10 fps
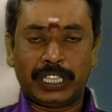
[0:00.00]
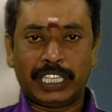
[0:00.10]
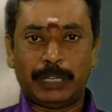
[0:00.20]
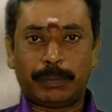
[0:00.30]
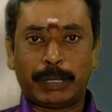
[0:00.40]

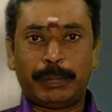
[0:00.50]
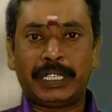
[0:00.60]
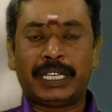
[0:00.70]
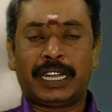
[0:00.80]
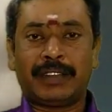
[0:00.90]
குழந்தைகள்
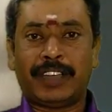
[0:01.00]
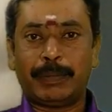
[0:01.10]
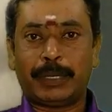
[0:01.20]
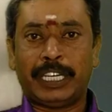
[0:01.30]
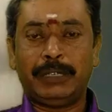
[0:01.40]
பிறப்பதற்கான
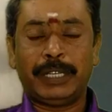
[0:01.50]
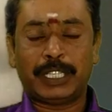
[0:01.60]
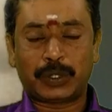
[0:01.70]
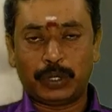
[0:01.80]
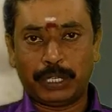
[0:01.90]
வாய்ப்புகளையும்
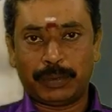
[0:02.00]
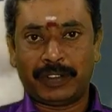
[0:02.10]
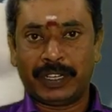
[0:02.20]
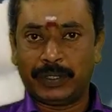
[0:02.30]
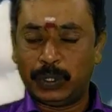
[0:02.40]
அந்த சூரிய
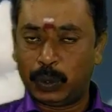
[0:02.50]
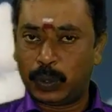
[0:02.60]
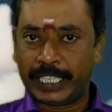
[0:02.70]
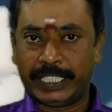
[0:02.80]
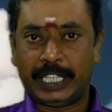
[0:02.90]
பகவான் வந்து
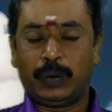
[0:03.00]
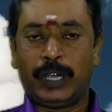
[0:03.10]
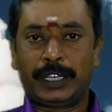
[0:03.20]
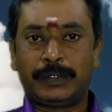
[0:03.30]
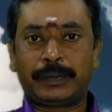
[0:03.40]
உருவாக்கி
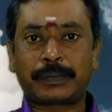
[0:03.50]
தருவார்